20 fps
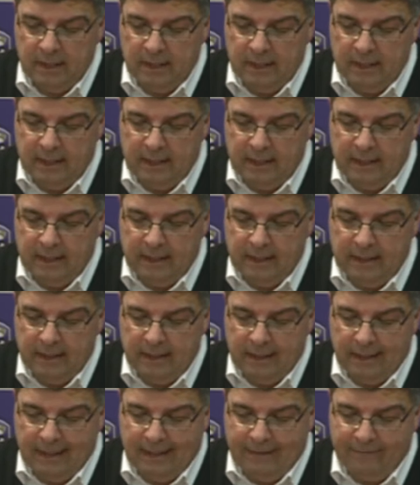e
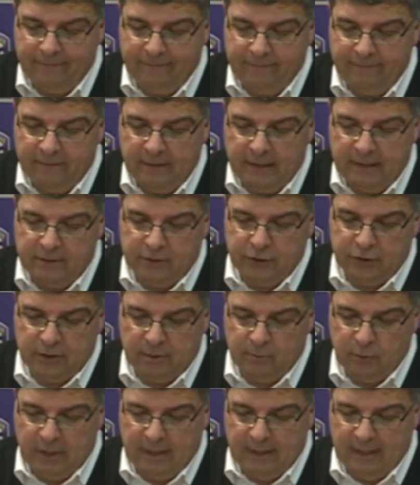la,
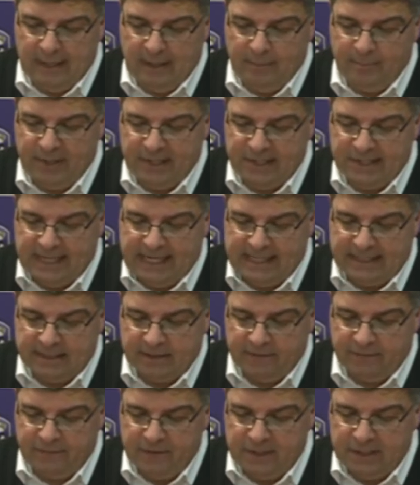diciamo, la, la
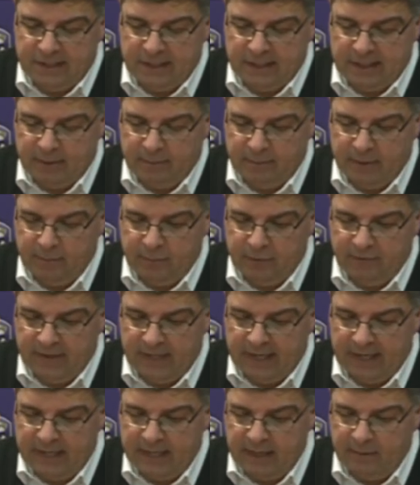presenza fisica per
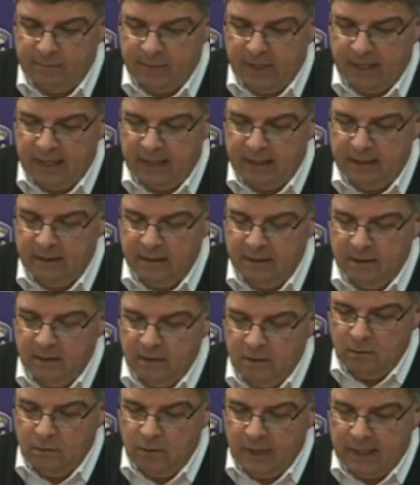provare a cambiare
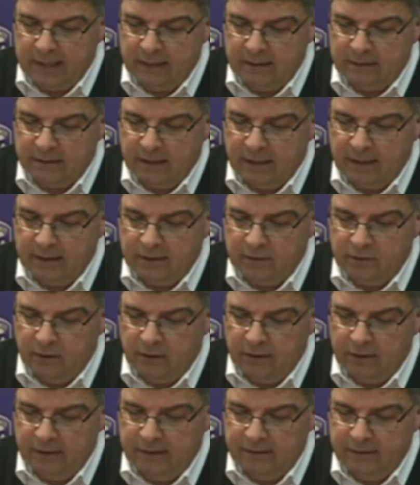qualche
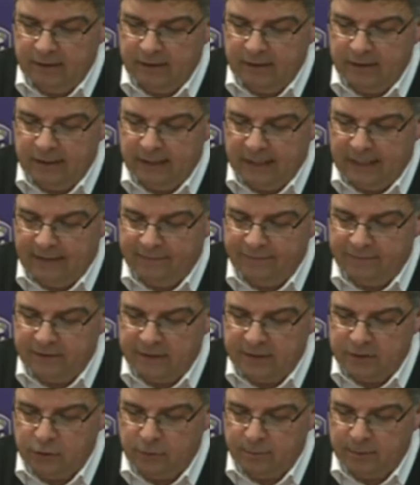traiettoria dei tiri di Kraft
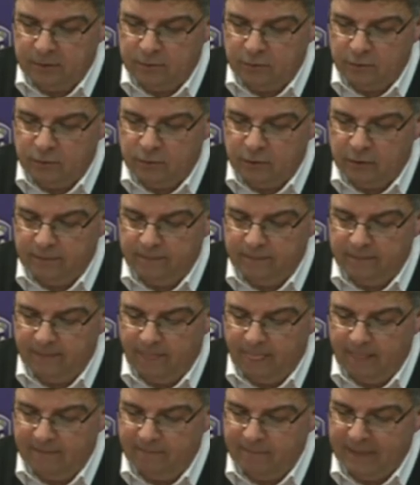e soprattutto
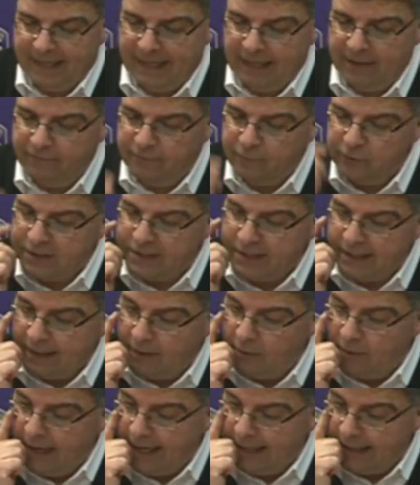magari
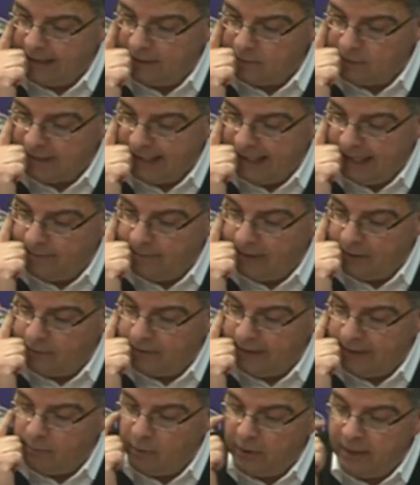forzarlo anche ad usare la mano
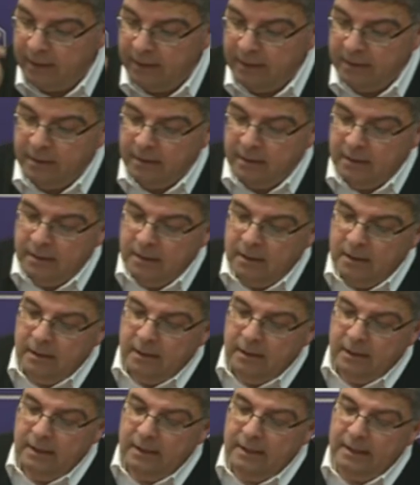debole.
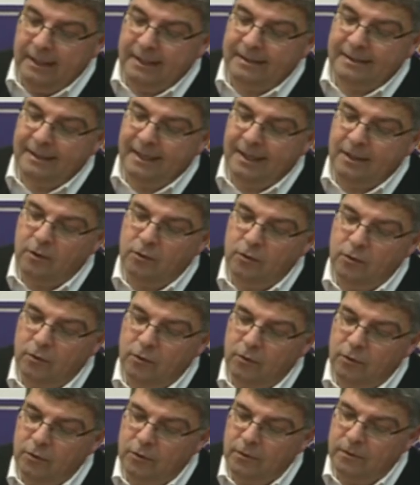In
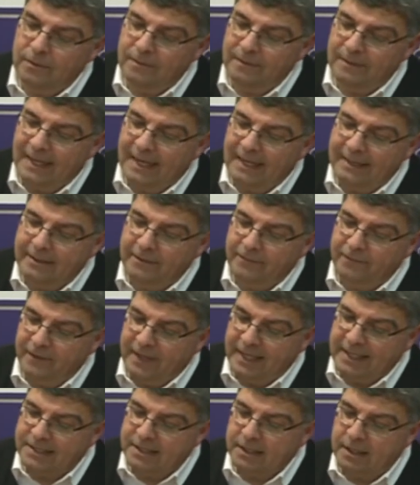attacco, a
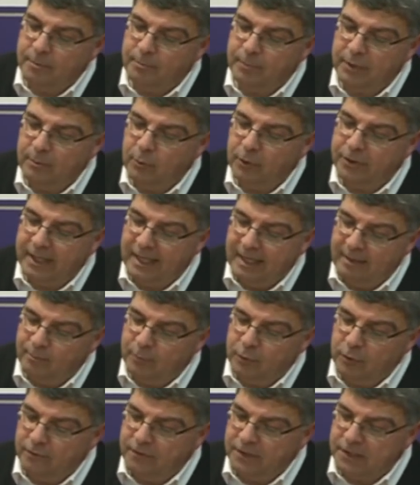differenza del primo
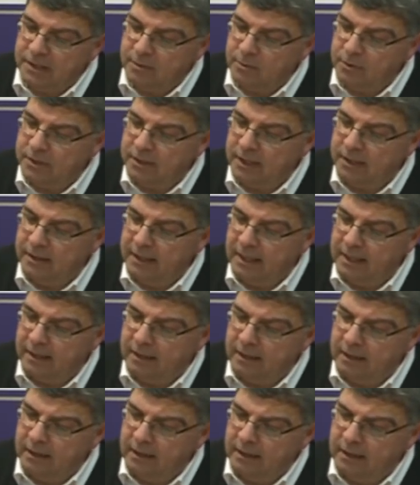tempo, dove siamo stati
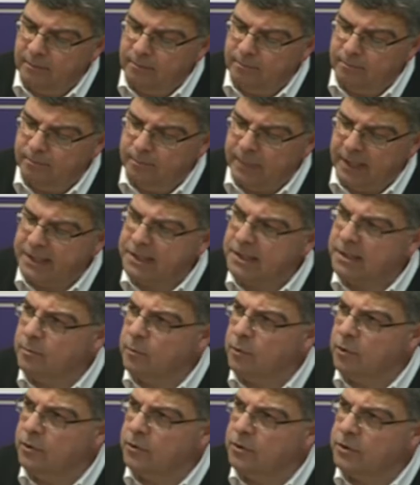anche
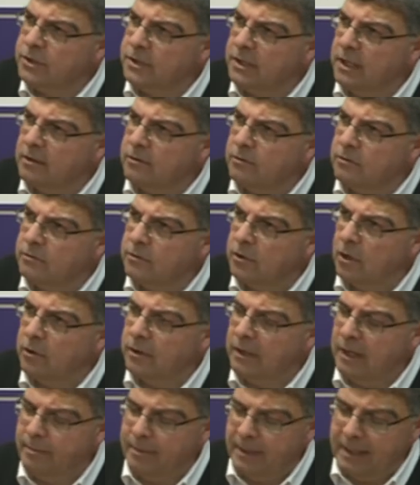parsimoniosi nel controllo
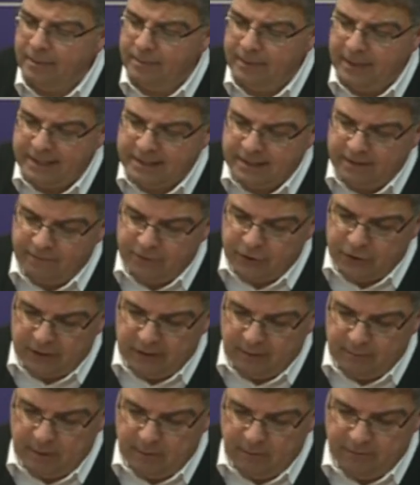delle palle perse, invece
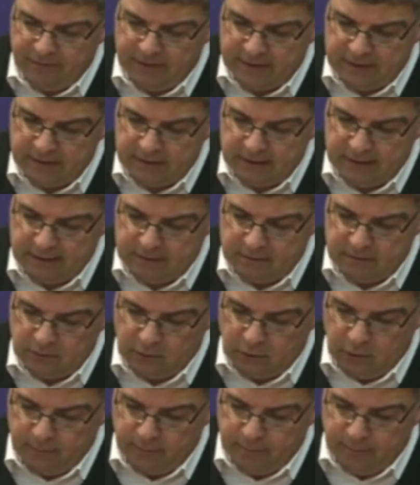ne abbiamo fatte
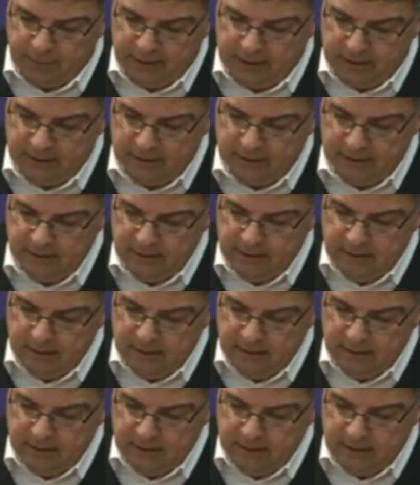troppe